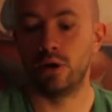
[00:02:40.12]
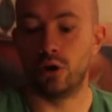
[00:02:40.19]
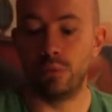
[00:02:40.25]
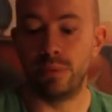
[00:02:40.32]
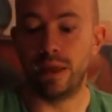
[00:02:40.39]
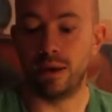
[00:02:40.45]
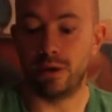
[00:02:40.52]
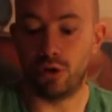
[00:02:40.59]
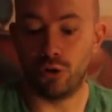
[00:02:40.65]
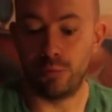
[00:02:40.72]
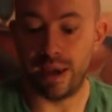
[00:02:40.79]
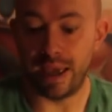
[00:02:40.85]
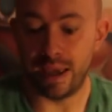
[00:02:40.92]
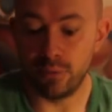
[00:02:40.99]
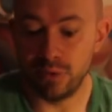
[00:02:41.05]
Come,
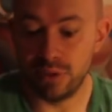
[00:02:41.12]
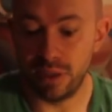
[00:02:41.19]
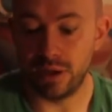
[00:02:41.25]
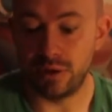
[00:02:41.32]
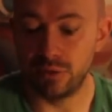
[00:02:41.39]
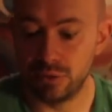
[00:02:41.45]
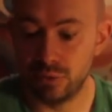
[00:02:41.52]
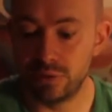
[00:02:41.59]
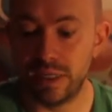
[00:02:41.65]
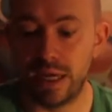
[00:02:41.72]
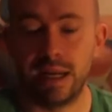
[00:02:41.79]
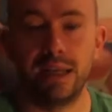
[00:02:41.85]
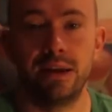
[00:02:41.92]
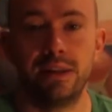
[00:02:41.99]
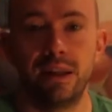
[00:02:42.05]
come è utile
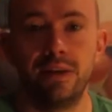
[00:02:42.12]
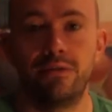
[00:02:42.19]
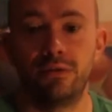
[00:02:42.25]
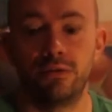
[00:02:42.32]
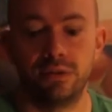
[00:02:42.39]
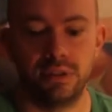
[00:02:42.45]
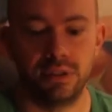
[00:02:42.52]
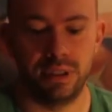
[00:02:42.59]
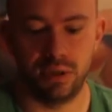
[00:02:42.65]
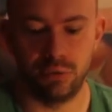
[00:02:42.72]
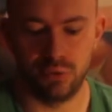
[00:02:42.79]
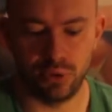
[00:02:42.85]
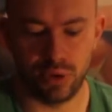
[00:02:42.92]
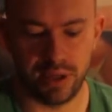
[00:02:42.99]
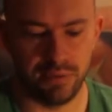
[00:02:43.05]
consultare delle fonti
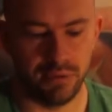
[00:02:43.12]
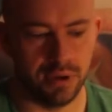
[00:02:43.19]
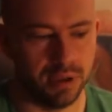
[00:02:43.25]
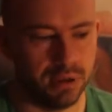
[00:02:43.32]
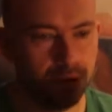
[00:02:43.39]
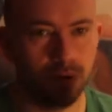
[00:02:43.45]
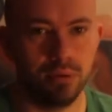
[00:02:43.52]
autorevoli.